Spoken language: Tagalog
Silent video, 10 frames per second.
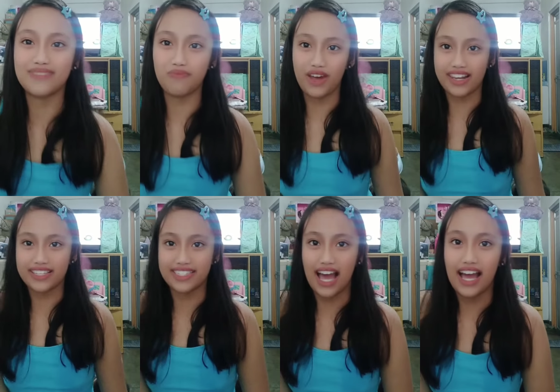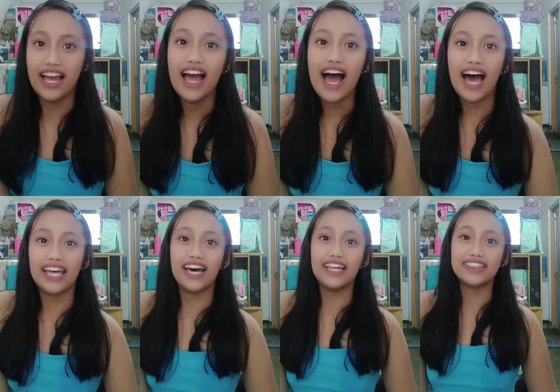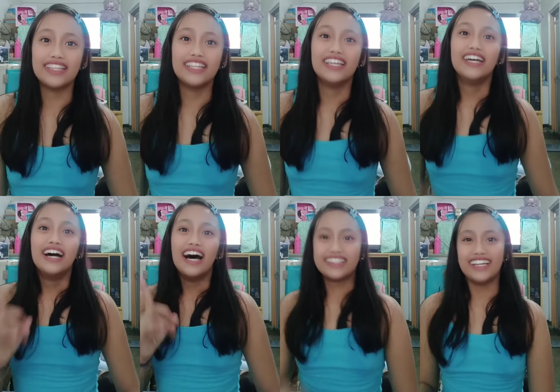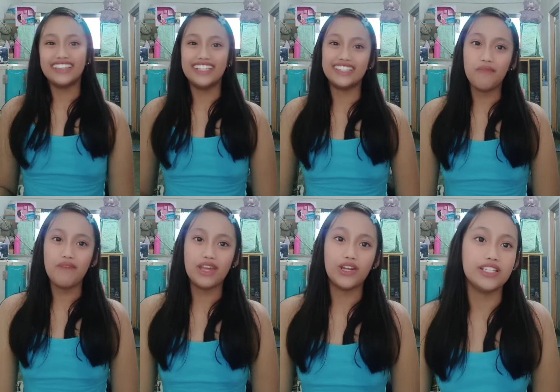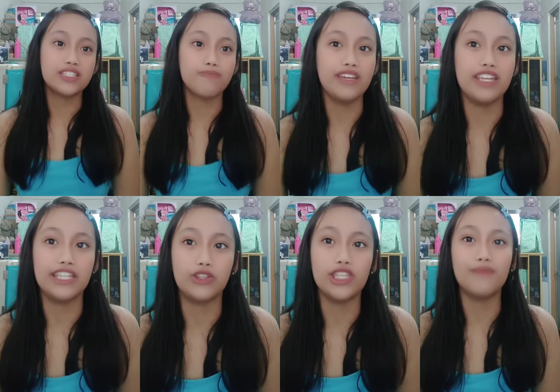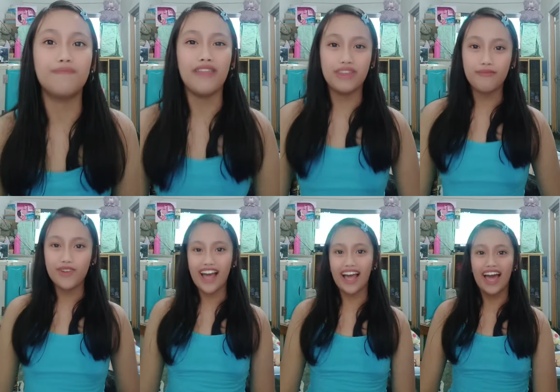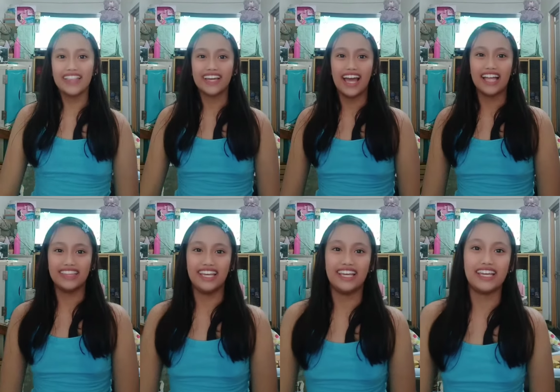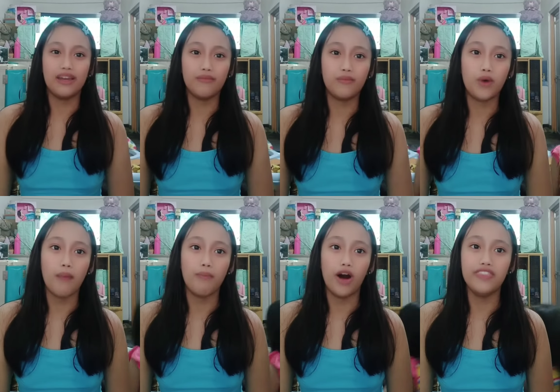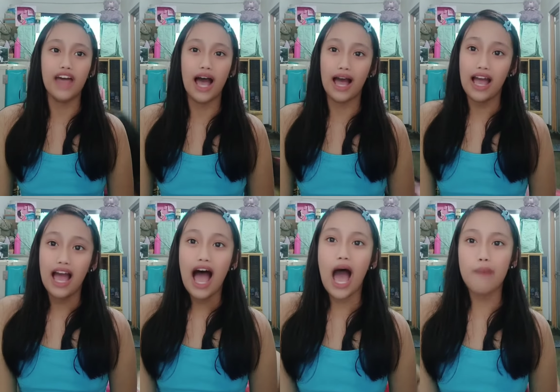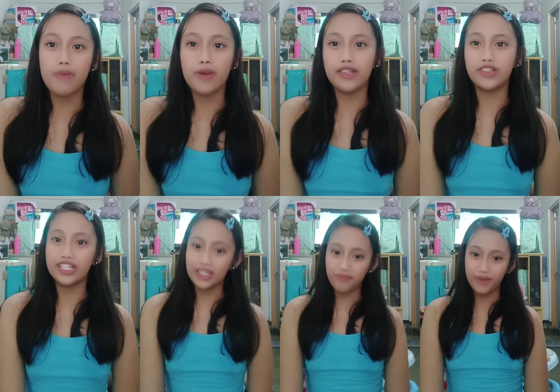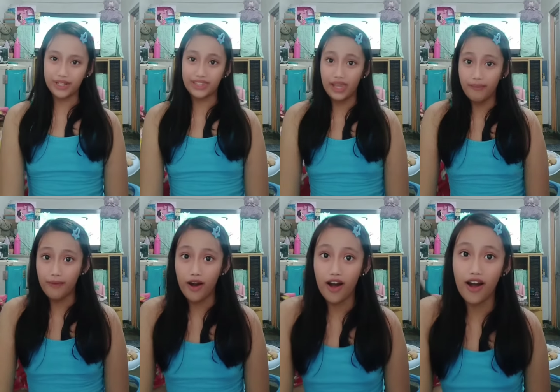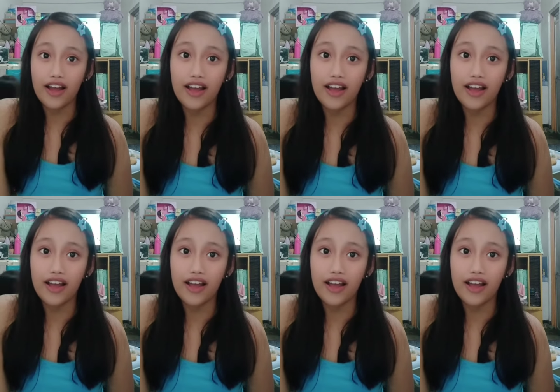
Espersa. At at kay Tita Beran Espirito ng Pandibulakan kay Ate Kim Obod. Ha- happy 13th birthday po!